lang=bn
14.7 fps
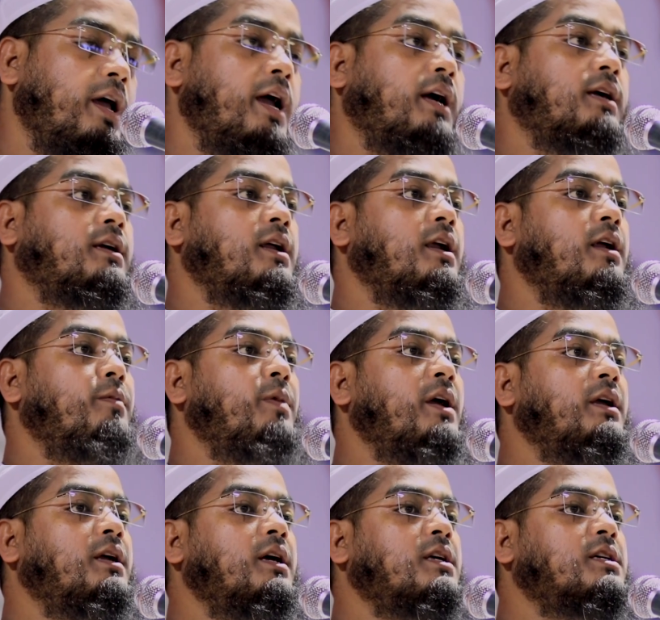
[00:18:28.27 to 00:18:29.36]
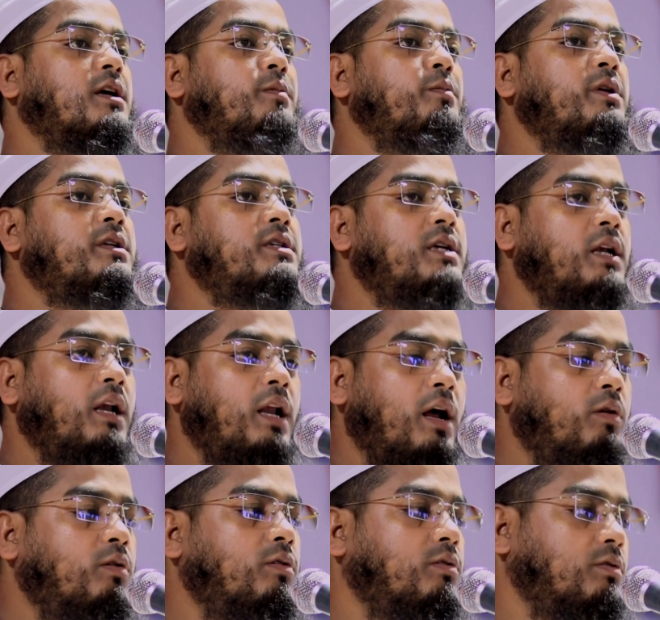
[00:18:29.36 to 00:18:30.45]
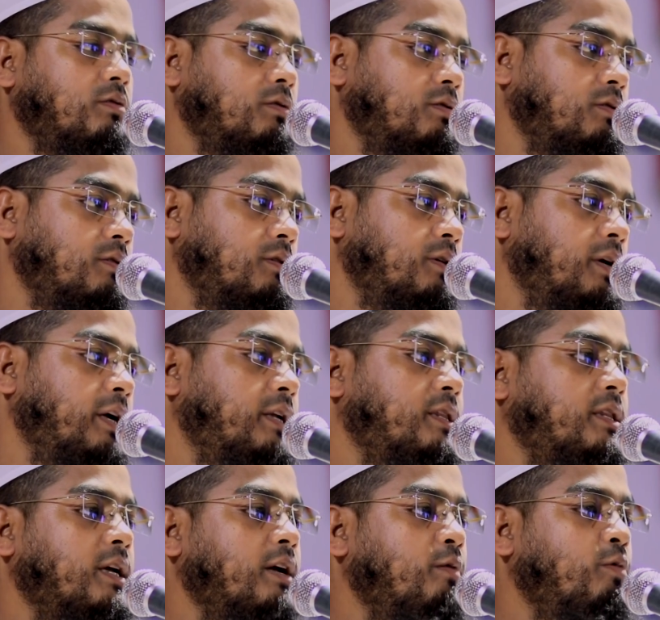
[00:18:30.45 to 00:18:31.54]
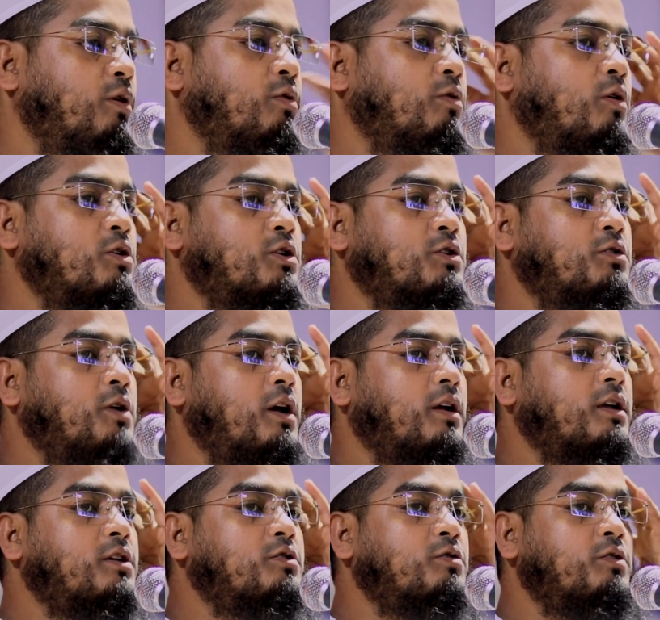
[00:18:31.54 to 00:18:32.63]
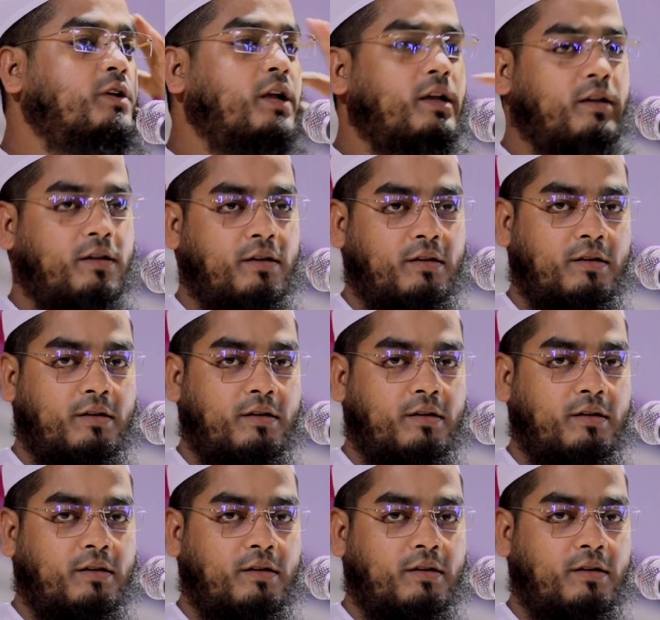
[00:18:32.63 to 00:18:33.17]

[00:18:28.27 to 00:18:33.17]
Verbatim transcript: একটানা মাইকের সামনে চিল্লানো এর থেকে বড় কষ্ট আর কিছুই নেই